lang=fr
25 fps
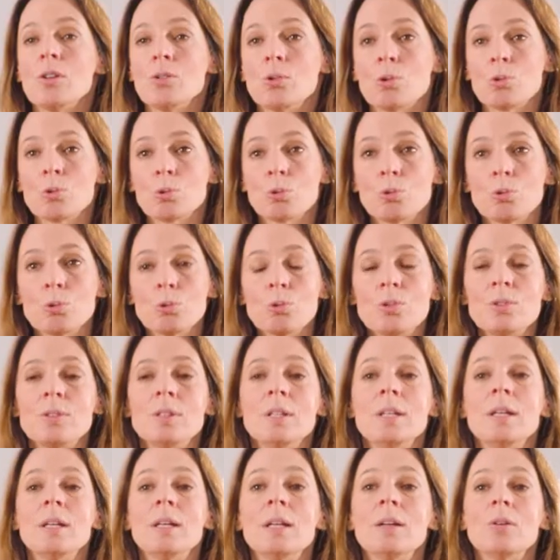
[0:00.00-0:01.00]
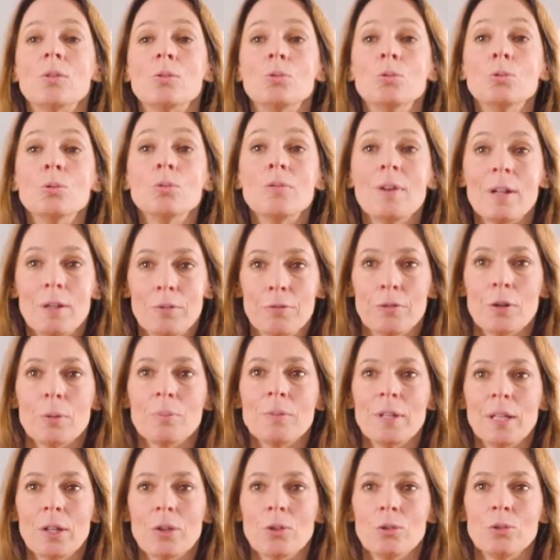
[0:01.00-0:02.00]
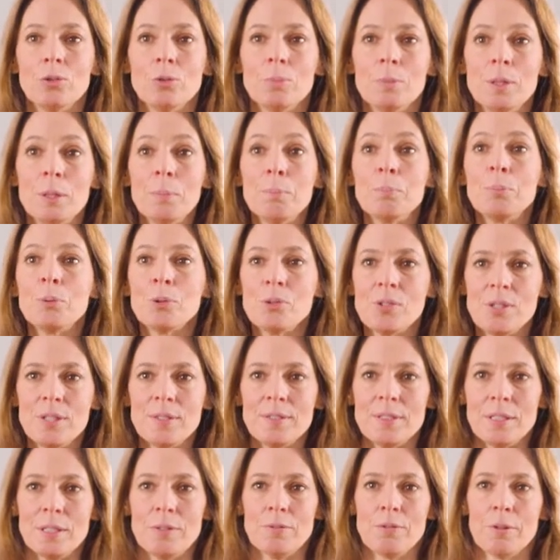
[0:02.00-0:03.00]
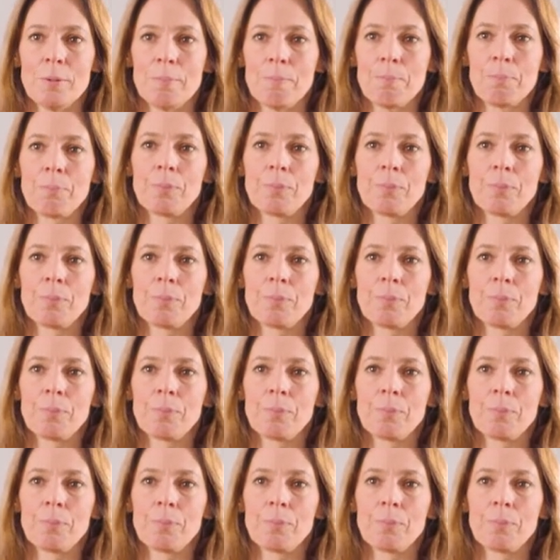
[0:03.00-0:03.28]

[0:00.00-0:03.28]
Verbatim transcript: Ce sont toutes ces euh, nouvelles formes d'économie positives.